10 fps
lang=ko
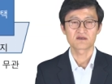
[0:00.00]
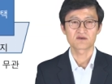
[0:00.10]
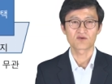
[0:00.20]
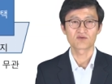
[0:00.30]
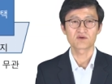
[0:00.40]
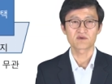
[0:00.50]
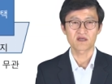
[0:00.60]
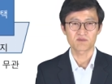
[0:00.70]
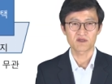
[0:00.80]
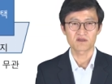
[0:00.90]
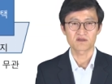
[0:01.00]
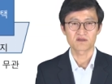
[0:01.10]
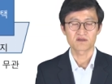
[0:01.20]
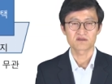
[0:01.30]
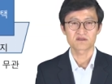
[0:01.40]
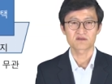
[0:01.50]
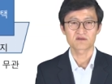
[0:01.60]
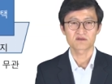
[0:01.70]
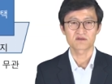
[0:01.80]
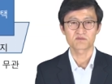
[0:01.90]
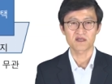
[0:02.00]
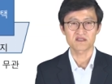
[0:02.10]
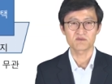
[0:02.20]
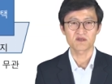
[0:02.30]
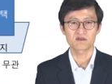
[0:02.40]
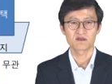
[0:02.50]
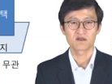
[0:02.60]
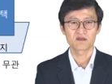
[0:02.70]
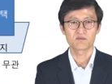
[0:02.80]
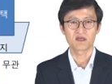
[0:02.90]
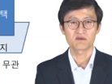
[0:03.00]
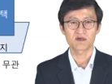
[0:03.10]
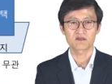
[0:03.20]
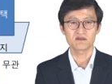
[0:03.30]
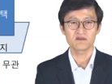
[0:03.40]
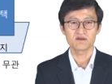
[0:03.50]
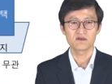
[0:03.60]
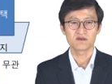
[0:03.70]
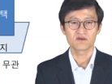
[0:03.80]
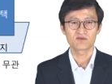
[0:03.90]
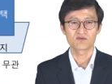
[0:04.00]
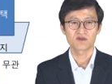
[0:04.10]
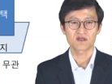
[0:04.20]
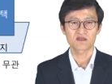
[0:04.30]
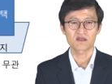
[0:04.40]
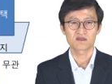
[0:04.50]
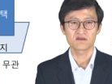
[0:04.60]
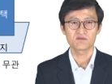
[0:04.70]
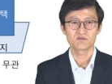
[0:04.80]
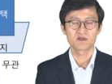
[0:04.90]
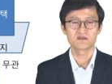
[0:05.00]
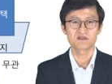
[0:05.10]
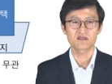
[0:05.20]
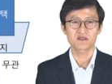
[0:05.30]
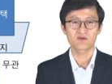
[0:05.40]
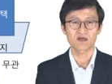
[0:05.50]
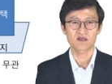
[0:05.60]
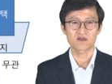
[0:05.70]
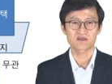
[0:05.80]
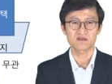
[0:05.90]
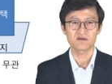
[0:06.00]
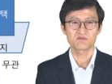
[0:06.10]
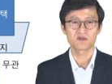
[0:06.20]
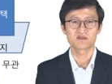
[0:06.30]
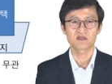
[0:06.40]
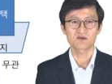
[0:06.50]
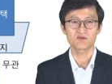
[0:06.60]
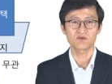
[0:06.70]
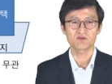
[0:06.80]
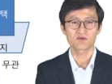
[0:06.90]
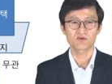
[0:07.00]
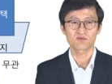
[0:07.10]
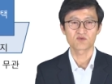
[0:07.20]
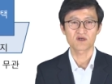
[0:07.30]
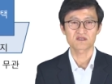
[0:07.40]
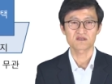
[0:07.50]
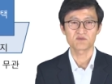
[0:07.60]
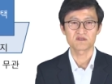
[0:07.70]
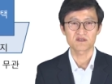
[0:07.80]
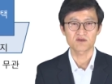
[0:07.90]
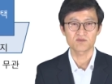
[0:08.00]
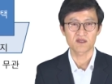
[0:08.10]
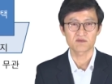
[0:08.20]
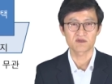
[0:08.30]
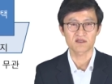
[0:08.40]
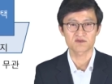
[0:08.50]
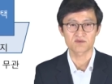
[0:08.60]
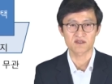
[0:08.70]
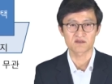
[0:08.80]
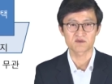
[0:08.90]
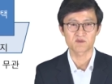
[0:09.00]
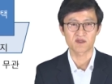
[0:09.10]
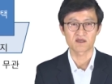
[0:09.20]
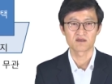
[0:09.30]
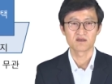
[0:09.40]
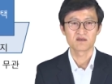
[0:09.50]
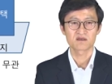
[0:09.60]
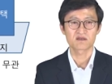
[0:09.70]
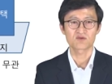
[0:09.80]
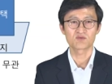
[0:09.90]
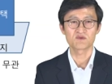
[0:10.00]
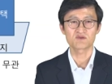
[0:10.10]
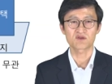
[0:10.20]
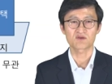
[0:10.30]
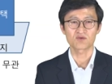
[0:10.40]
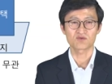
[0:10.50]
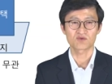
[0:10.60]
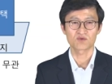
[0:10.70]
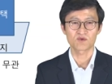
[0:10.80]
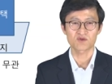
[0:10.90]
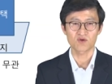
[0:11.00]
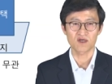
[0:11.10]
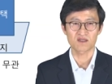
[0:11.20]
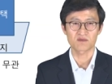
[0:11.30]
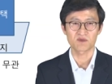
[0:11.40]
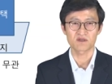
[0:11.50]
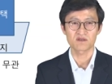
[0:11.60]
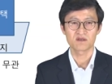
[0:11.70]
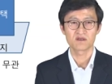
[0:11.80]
공급을 하면 즉그 파시면 매입하는 우리한테는 면세제화가 돼서 면세로 보가치는 면세로 매입을 할 수밖에 없습니다. 근데 국민주택 규모 초과가 되면